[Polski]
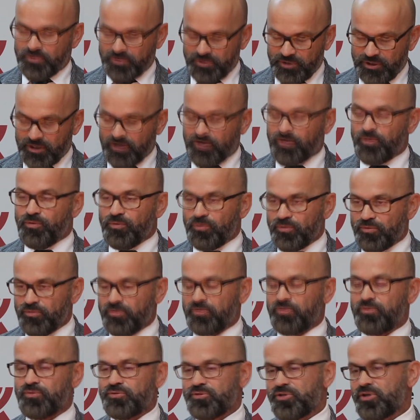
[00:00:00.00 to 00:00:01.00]
jego
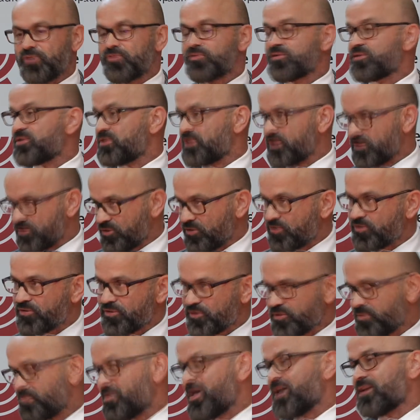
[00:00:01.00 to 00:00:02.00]
udział znacząco
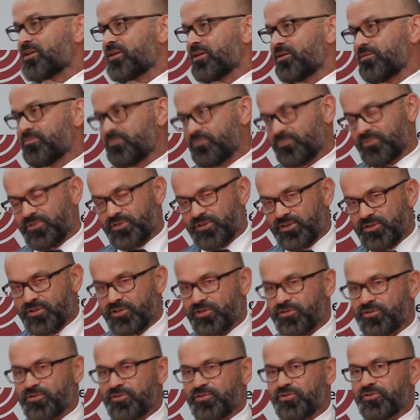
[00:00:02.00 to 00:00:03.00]
spada. Z jednej
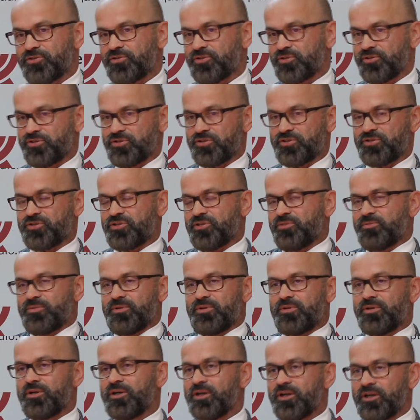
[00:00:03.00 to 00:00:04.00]
strony się
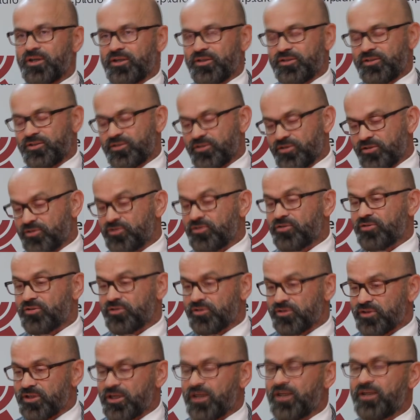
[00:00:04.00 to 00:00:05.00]
cieszymy, z jednej
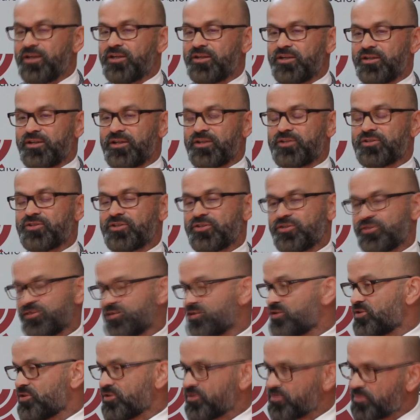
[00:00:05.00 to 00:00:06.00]
strony dalej jednak
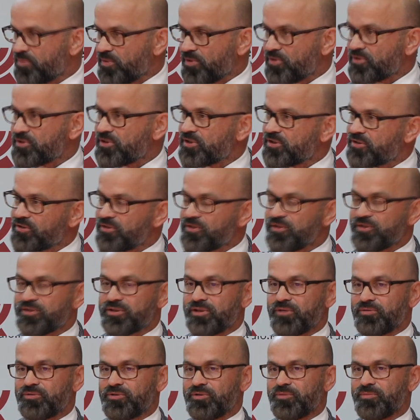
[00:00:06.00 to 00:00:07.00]
60% to jest
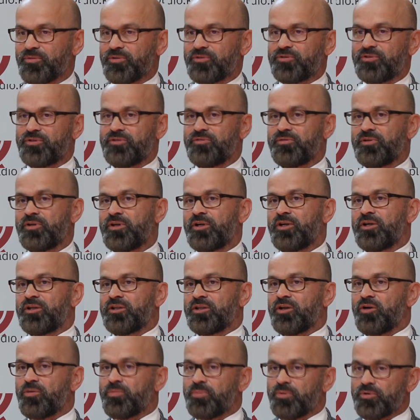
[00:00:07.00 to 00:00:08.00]
automotive.
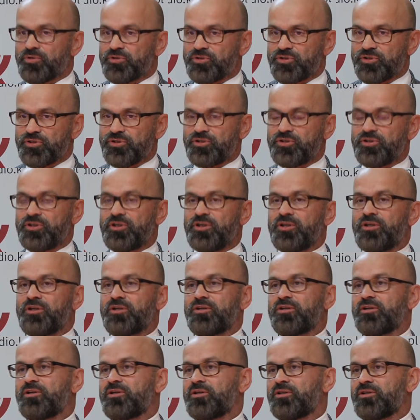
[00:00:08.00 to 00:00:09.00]
Na Opolszczyźnie
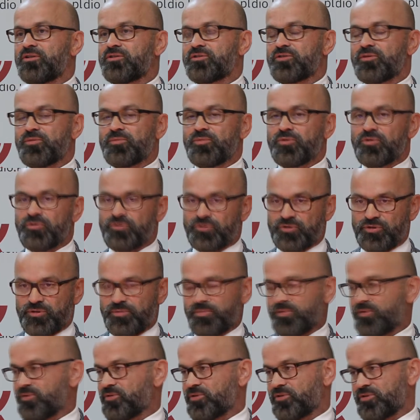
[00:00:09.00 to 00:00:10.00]
e, są różni
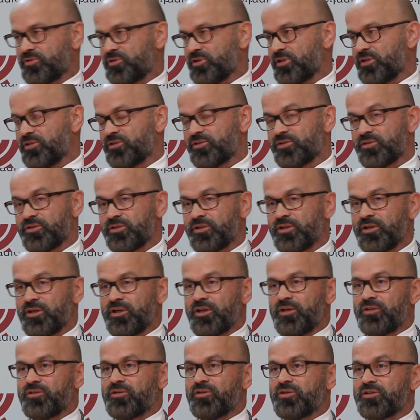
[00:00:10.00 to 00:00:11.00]
producenci.
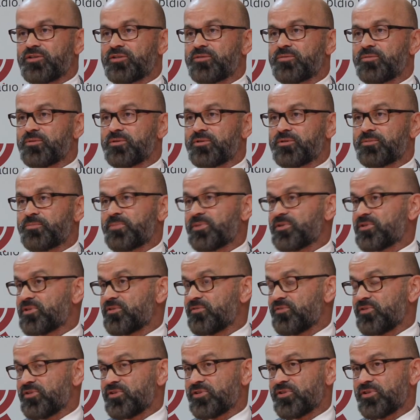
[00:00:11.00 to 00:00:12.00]
To jest
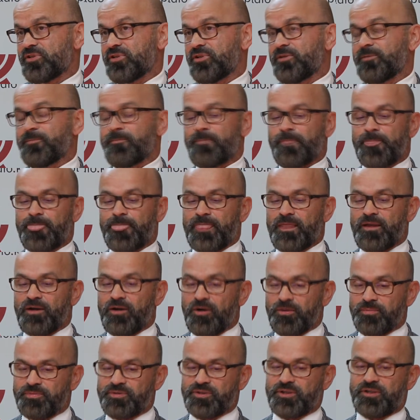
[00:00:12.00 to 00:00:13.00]
specyficzny
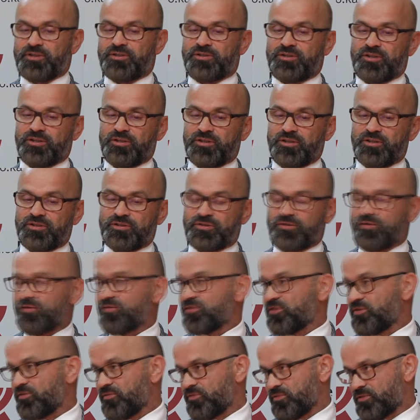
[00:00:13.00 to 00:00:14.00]
obszar. Z jednej
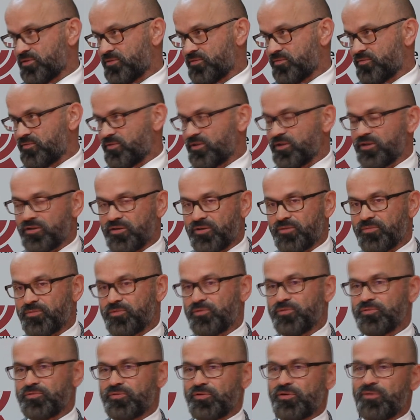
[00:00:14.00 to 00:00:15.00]
strony z wielką
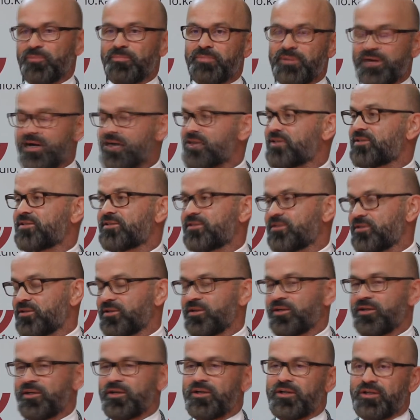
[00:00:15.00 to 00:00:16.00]
kulturą pracy,
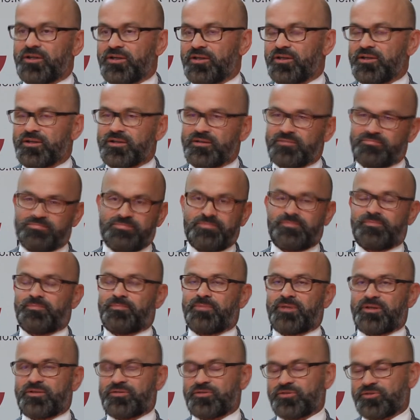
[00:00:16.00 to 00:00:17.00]
e,
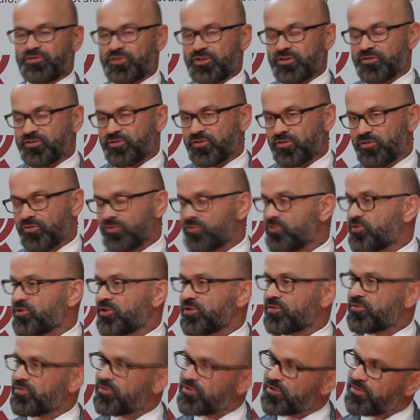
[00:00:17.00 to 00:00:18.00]
bardzo często ludzie,
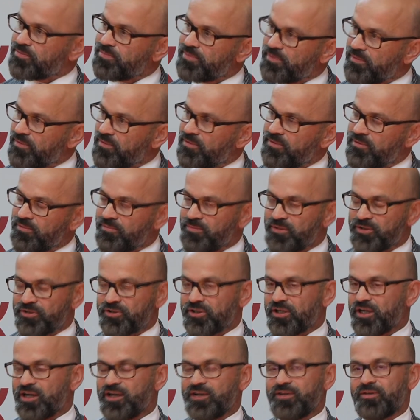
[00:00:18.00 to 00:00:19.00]
którzy
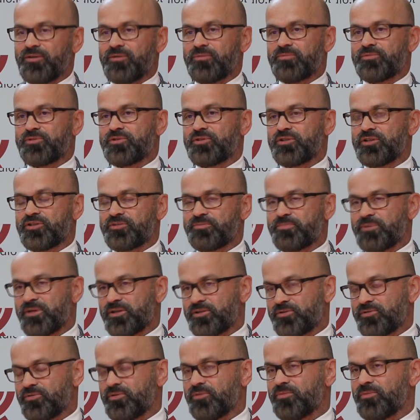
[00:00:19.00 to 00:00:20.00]
mieszkają czy też
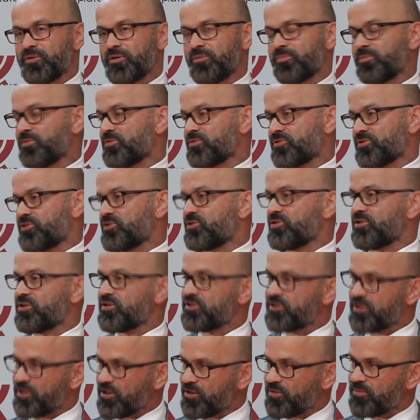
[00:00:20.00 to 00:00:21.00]
pracują na Opolszczyźnie,
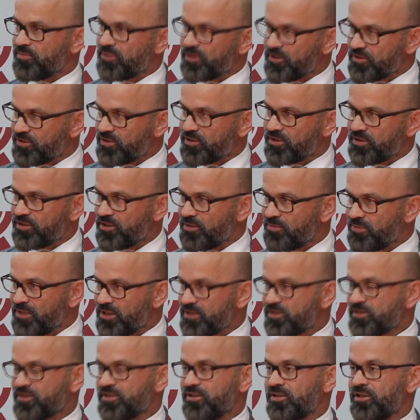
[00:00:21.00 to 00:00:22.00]
znają język
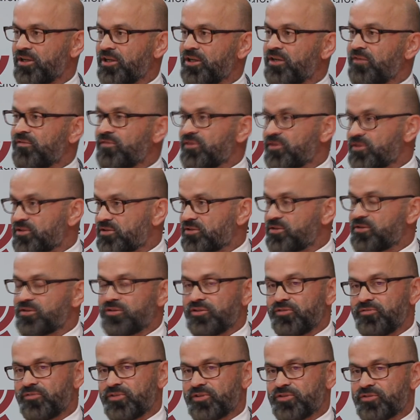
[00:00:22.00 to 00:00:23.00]
niemiecki, więc
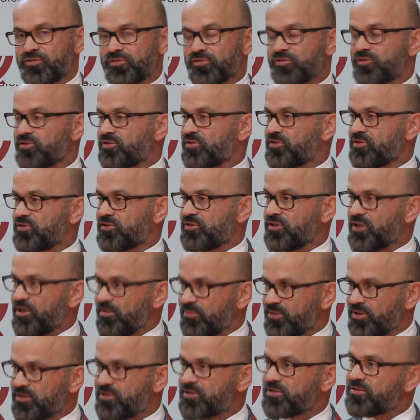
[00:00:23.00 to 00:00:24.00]
inwestorzy z
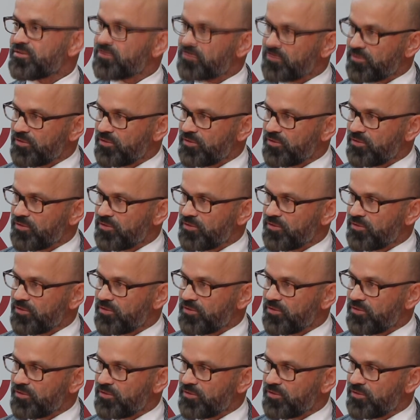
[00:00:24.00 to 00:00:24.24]
Niemiec